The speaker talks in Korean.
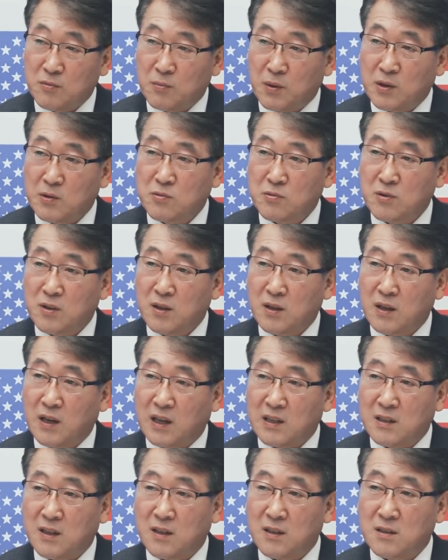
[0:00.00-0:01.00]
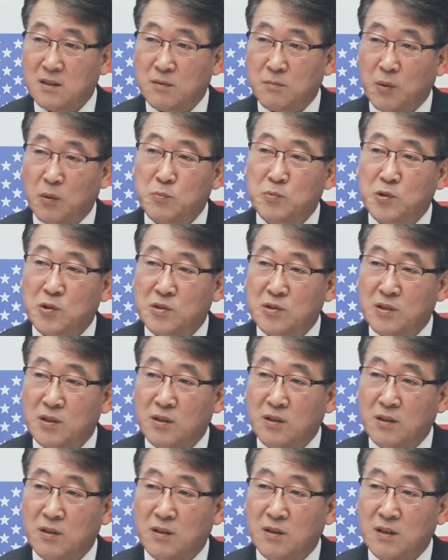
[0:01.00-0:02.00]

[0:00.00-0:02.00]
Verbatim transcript: 매수가 가다가 멈췄어요.